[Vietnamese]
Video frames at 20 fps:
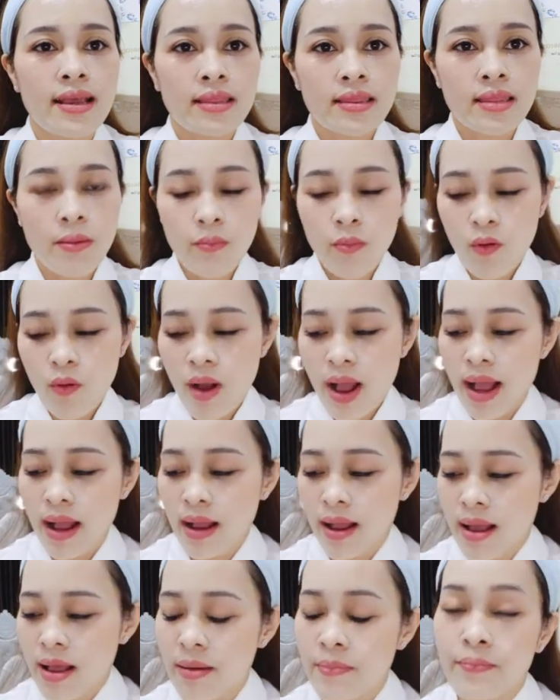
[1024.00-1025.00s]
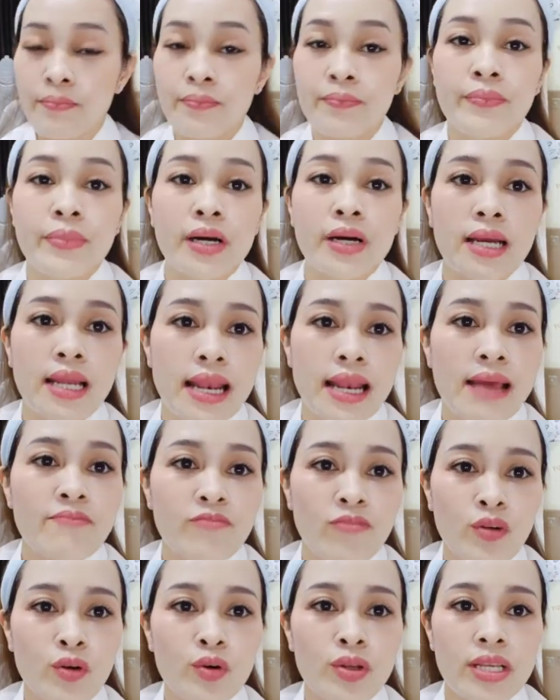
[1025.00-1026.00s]
tầm khoảng 15 à,
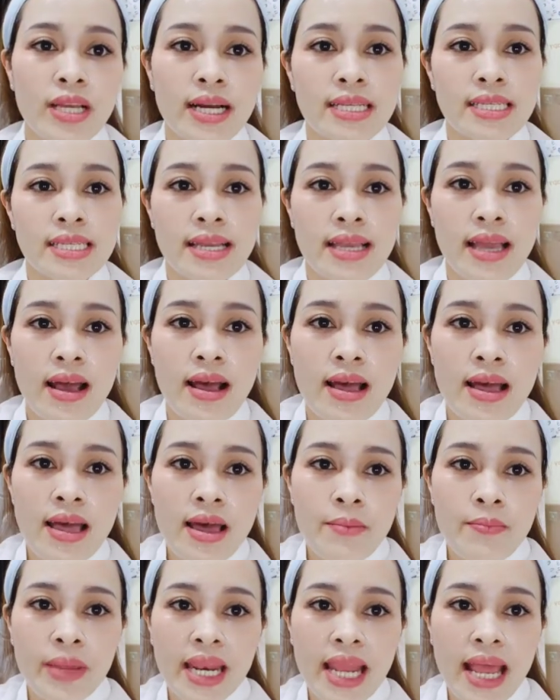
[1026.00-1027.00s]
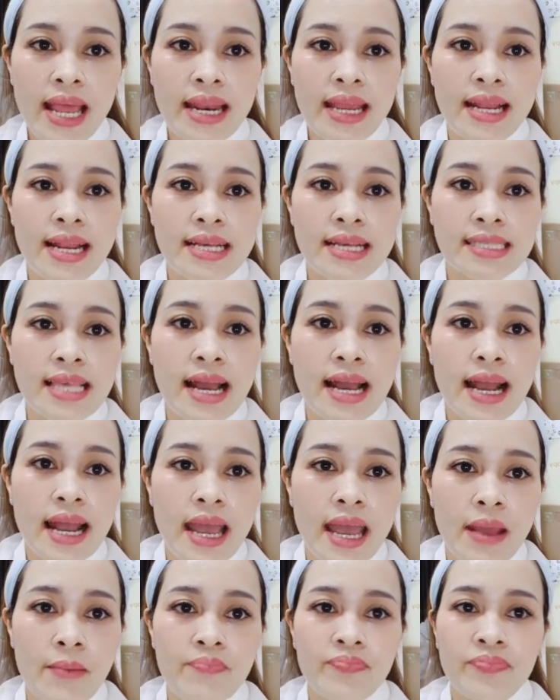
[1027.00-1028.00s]
phút nha các chị nhé mặt nạ này là dạng
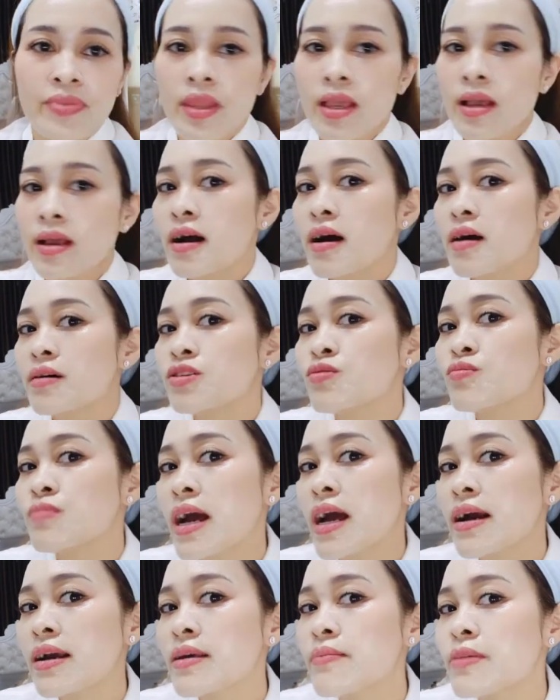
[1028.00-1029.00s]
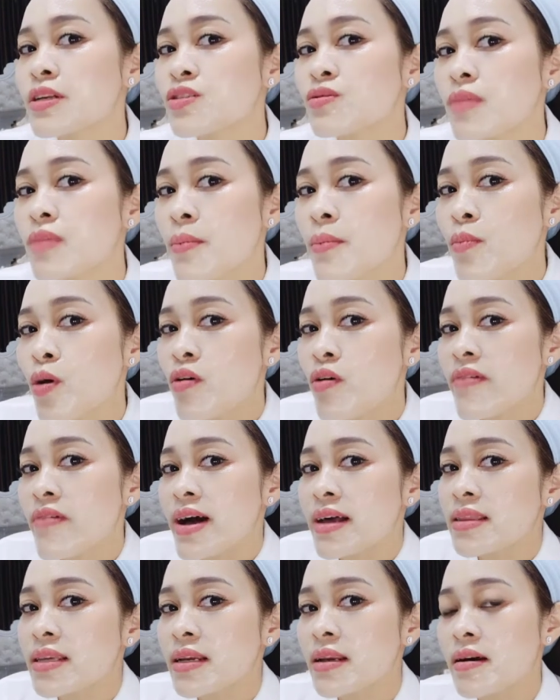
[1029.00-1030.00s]
kem đó chúng ta khi mà chúng ta bôi vào
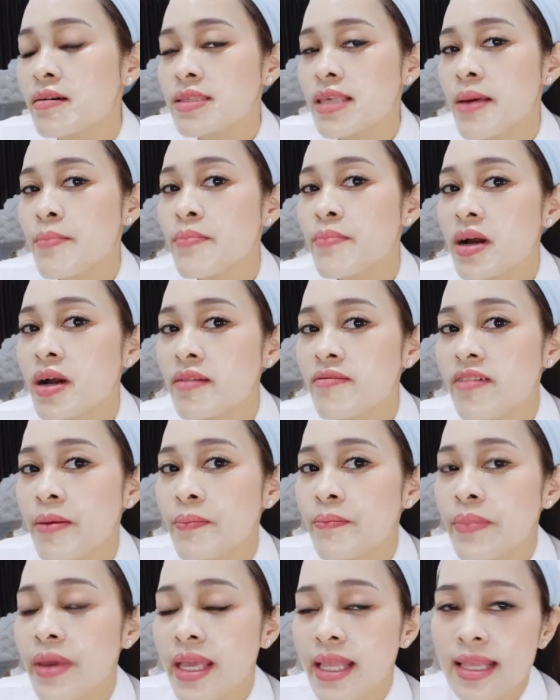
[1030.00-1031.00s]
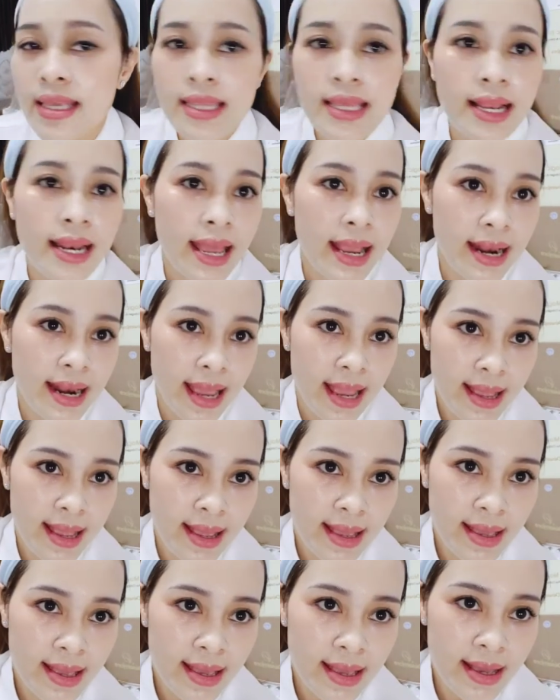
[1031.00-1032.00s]
thì nó sẽ mướt và mịn như thế này này
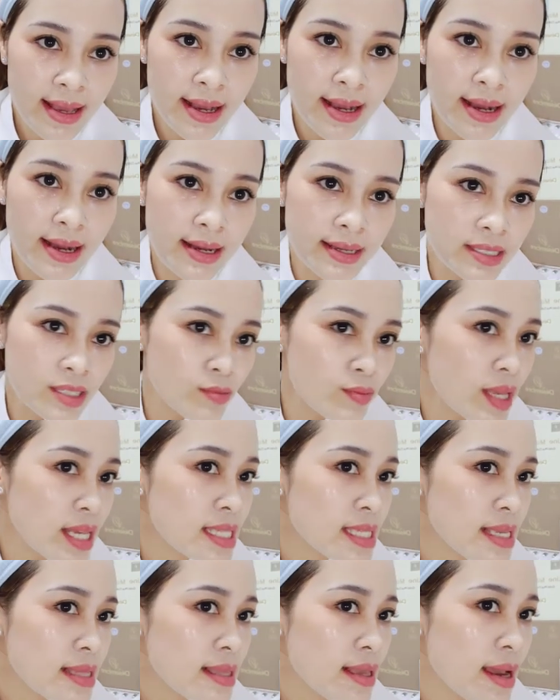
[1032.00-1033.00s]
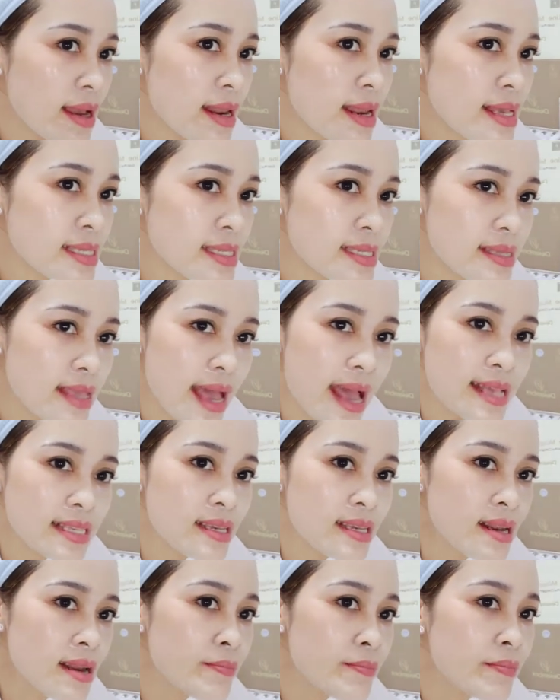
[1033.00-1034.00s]
đó, chúng ta sẽ thấy là da
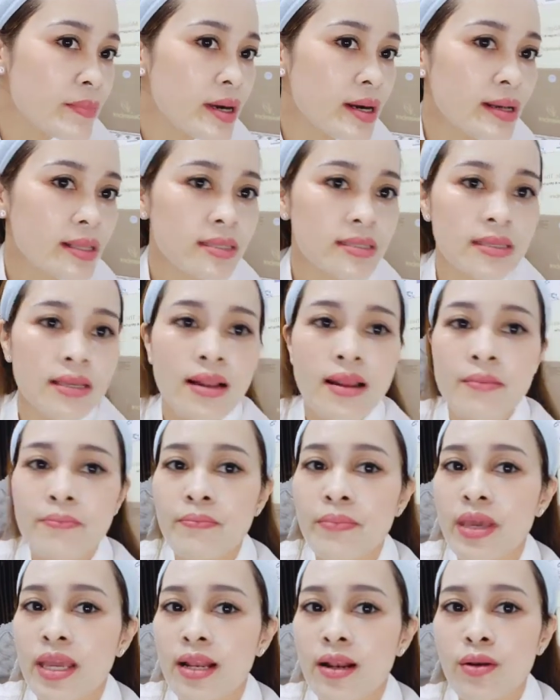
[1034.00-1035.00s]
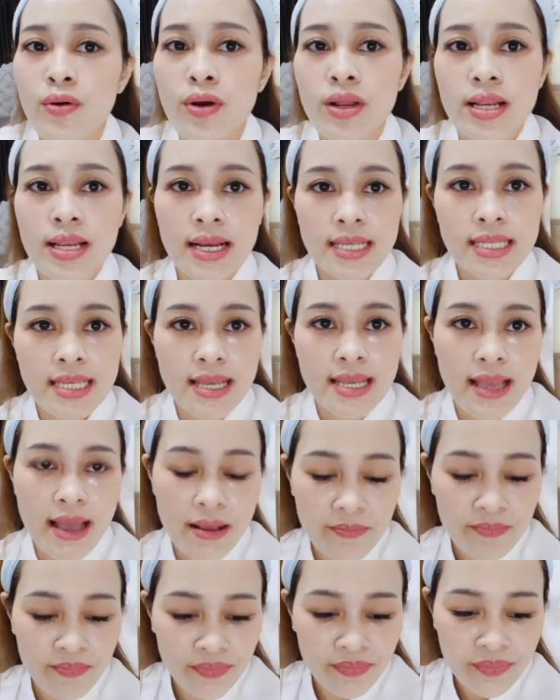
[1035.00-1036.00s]
rất là mướt rất là mịn luôn nhé các chị nhé
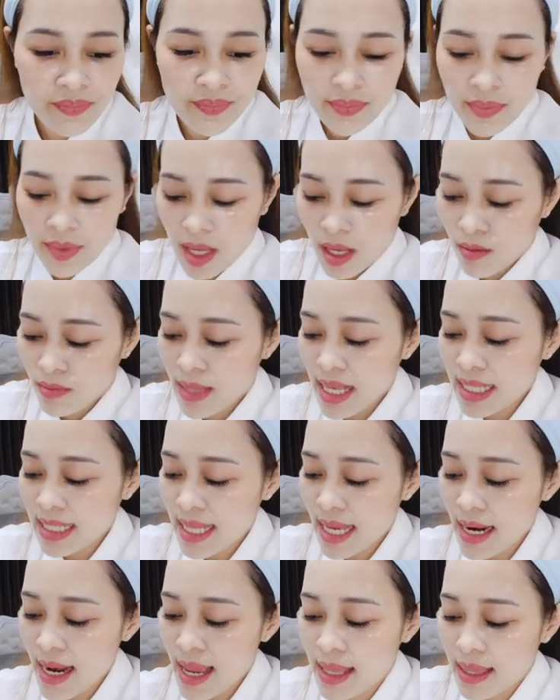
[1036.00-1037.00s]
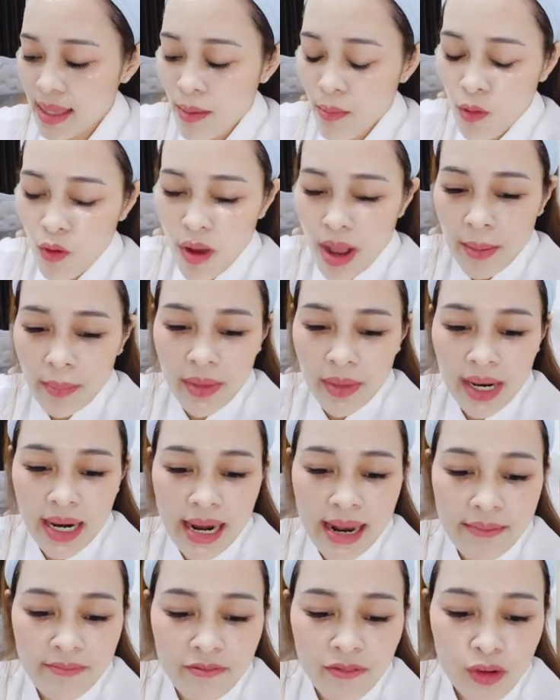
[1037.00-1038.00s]
chúng ta sẽ để tầm khoảng
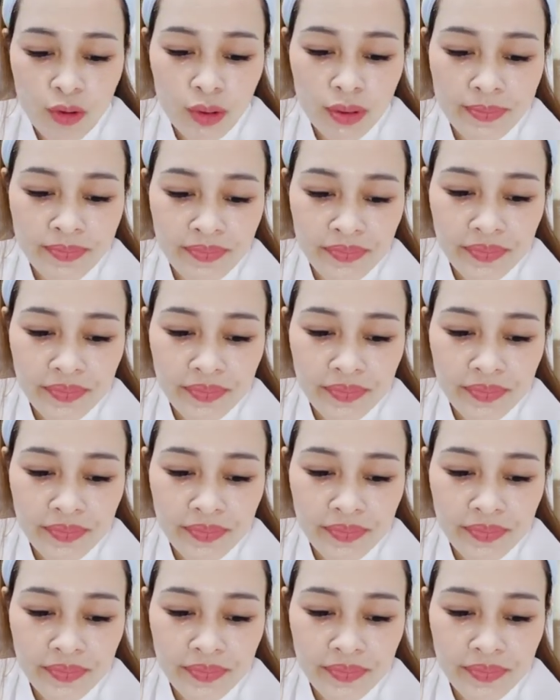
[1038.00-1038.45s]
15 phút